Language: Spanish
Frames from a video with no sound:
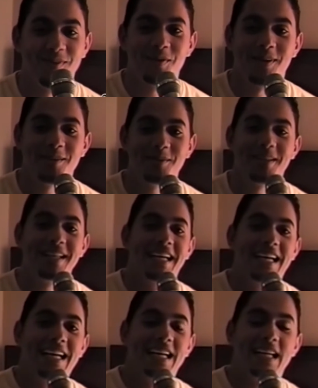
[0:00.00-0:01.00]
Muy bien, muy bien.
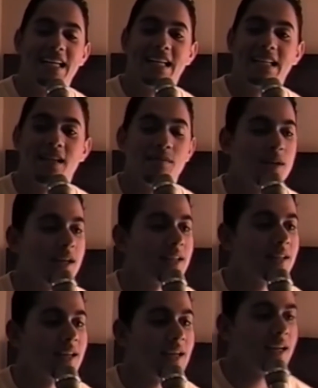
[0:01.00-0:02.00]
Eh, también
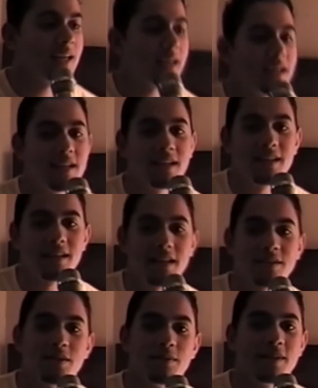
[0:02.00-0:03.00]
está el,
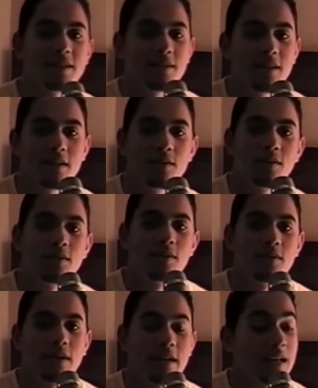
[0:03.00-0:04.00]
caso del
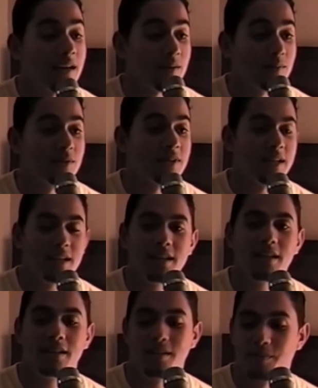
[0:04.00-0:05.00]
venezolano Ricardo
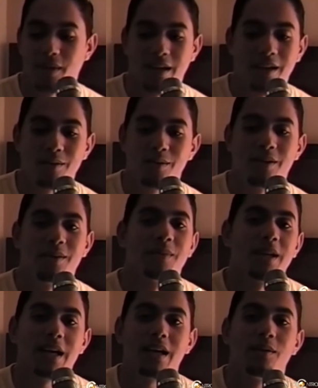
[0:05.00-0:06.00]
Montaner, de pequeño lo he
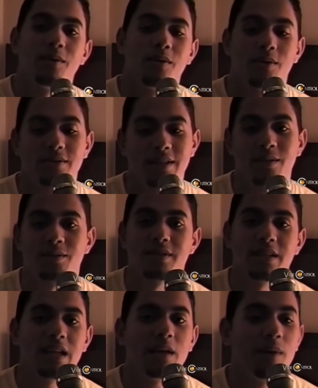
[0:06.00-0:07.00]
admirado, José
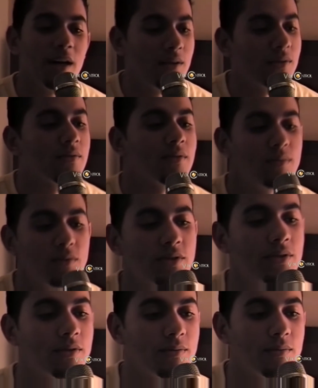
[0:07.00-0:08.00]
José, hay varios, son muchos,